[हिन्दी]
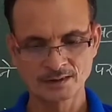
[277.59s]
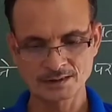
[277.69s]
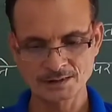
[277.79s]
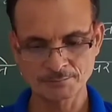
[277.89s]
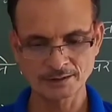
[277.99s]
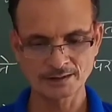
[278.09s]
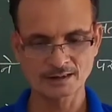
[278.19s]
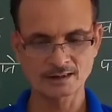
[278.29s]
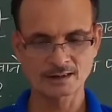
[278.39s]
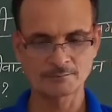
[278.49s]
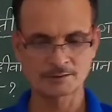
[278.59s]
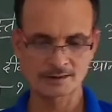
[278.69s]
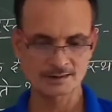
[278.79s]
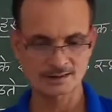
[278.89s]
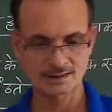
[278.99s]
ले सफलता का
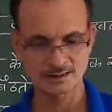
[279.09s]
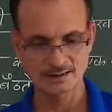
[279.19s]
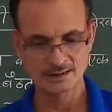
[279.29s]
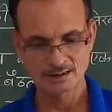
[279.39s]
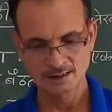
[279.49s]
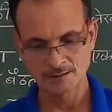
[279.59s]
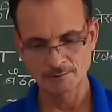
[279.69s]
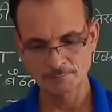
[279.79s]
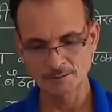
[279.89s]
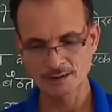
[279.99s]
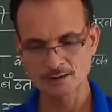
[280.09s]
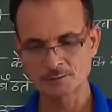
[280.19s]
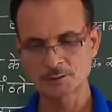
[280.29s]
भार चले अब अपना